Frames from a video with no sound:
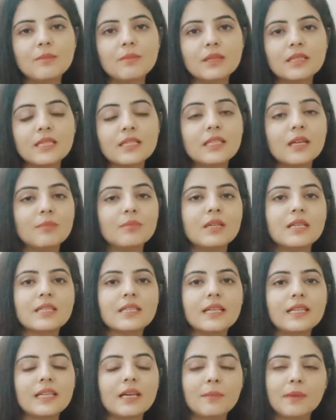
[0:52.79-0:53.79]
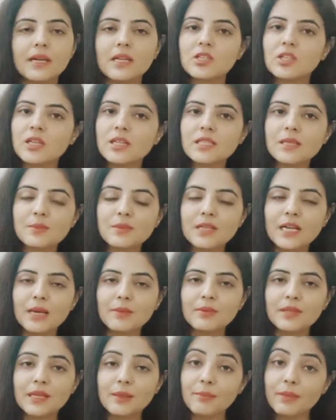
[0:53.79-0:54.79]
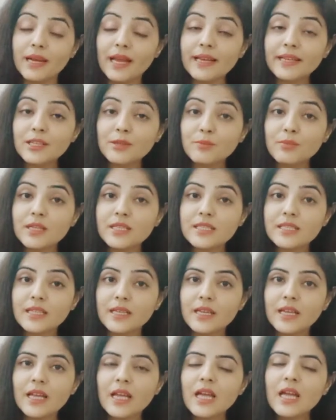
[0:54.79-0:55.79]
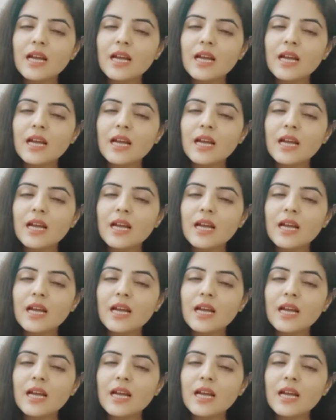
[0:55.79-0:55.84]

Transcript: मजीद अपडेट्स के लिए हमारा चैनल सब्सक्राइब करें बेलाइकन प्रेस करें